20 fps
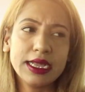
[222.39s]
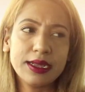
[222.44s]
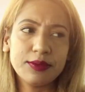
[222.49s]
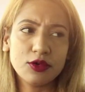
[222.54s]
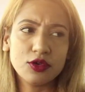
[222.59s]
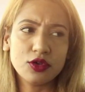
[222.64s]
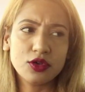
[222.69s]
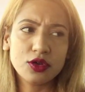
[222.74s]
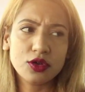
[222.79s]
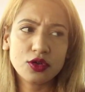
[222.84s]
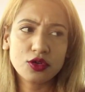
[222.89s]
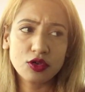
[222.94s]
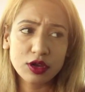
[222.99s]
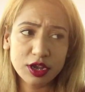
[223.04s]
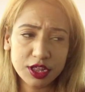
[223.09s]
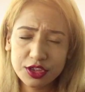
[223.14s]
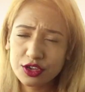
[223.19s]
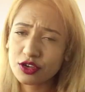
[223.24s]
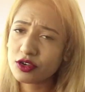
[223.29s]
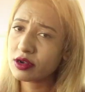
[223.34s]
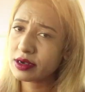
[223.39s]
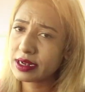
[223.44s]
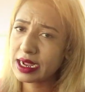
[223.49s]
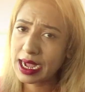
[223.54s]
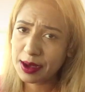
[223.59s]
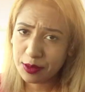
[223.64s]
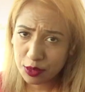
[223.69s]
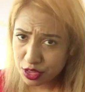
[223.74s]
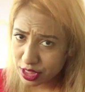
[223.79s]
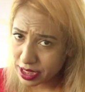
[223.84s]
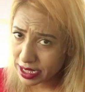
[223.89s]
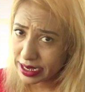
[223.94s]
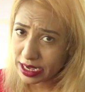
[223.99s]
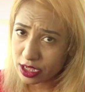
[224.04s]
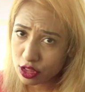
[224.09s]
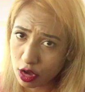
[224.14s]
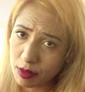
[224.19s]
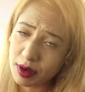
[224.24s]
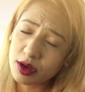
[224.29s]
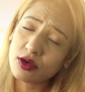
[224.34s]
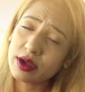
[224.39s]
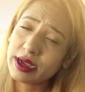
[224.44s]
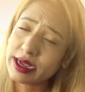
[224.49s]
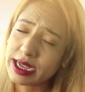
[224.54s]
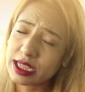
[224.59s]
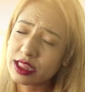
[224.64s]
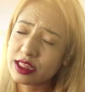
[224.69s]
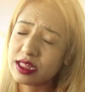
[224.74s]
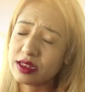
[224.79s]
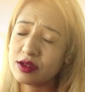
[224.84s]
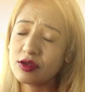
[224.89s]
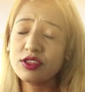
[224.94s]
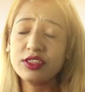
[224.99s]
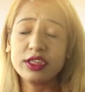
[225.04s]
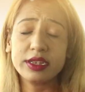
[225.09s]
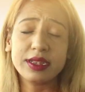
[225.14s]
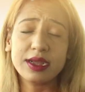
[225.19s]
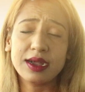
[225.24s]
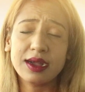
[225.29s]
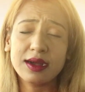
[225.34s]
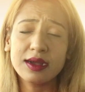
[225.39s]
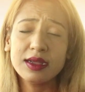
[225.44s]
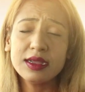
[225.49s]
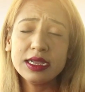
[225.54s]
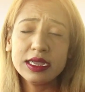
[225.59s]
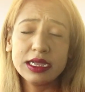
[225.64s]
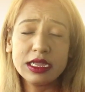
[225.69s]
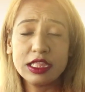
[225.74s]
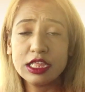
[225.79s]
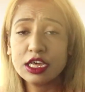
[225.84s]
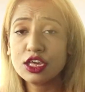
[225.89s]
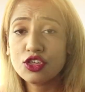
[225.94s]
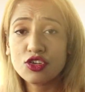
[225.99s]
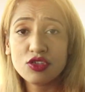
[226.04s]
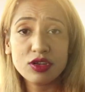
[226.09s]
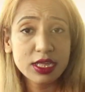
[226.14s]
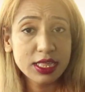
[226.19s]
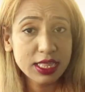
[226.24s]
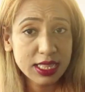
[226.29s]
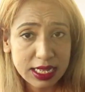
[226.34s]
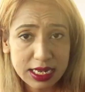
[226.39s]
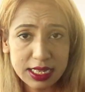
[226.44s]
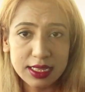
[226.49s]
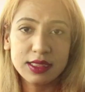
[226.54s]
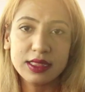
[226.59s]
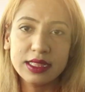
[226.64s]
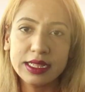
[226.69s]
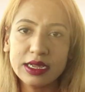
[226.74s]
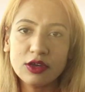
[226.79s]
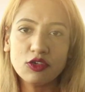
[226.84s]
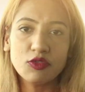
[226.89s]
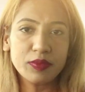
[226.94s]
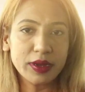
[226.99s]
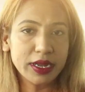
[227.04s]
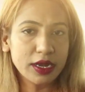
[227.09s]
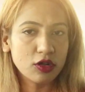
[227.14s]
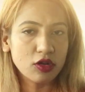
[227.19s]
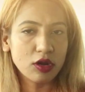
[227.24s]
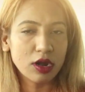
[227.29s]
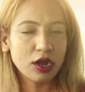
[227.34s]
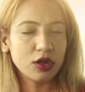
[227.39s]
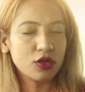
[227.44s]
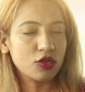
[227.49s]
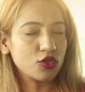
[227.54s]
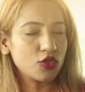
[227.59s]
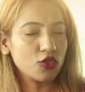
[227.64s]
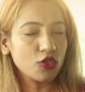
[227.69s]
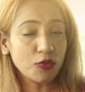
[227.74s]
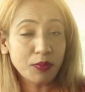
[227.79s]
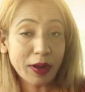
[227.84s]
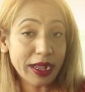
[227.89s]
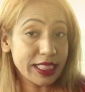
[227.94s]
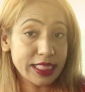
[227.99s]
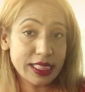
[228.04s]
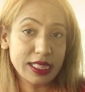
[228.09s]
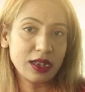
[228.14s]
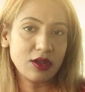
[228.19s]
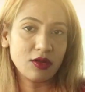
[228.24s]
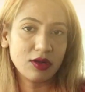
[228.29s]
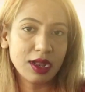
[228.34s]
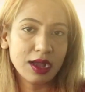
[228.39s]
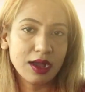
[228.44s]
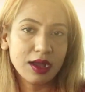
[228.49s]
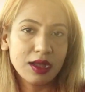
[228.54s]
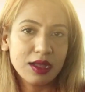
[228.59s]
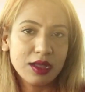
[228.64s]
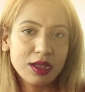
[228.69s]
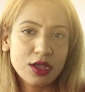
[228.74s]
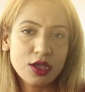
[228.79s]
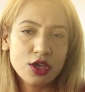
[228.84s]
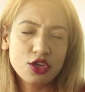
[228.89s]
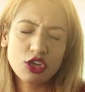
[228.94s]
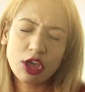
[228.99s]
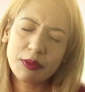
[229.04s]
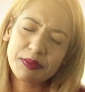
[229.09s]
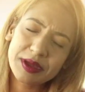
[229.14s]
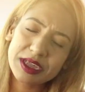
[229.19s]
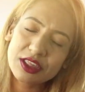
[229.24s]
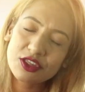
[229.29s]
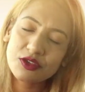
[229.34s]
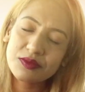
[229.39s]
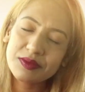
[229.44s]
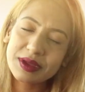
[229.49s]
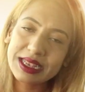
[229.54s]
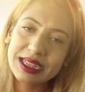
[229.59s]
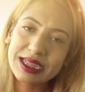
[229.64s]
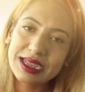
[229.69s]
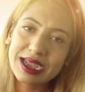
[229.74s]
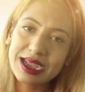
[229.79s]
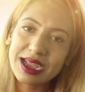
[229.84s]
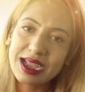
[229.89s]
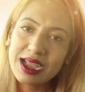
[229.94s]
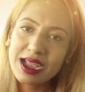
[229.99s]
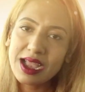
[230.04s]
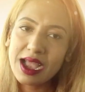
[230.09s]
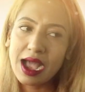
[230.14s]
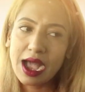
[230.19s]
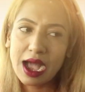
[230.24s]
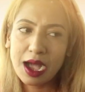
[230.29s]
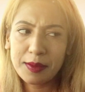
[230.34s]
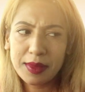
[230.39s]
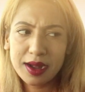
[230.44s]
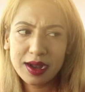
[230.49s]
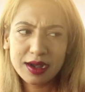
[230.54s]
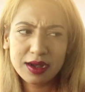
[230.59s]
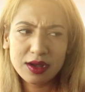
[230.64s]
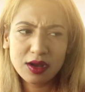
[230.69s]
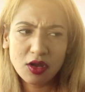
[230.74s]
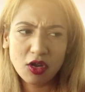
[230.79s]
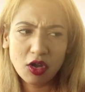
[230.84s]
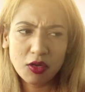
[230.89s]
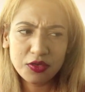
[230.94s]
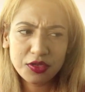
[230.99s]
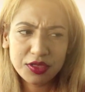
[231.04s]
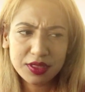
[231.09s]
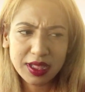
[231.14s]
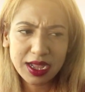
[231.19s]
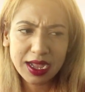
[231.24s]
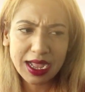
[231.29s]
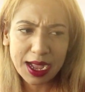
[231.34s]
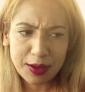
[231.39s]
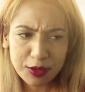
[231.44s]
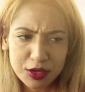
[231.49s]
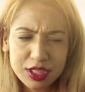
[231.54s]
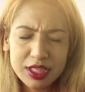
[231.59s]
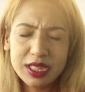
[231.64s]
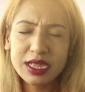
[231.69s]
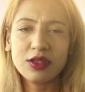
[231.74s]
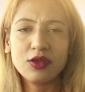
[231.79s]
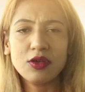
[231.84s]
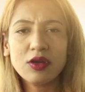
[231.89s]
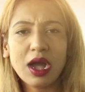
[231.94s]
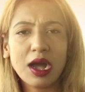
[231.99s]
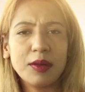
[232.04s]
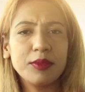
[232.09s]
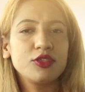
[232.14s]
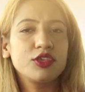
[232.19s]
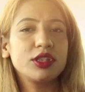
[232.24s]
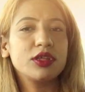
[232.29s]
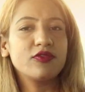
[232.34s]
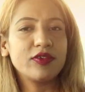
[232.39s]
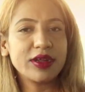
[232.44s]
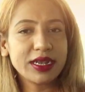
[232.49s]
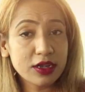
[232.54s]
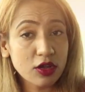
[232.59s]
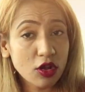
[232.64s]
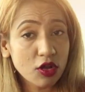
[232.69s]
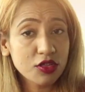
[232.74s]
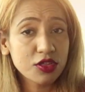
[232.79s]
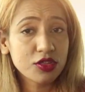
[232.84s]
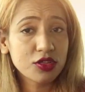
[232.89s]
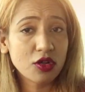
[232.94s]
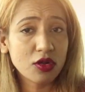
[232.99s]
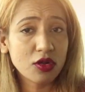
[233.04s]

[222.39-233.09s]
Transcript: এবং কোলেস্টেরলটা এমন জায়গায় জমা হয়ে গেছিলো যেটা ইঞ্জেকশনের সিরিঞ্জ দিয়েও বের করার কোনো উপায় ছিল না সব কিছু মিলিয়ে আমার অবস্থা এমন ছিল আমি যদি ওয়েট লস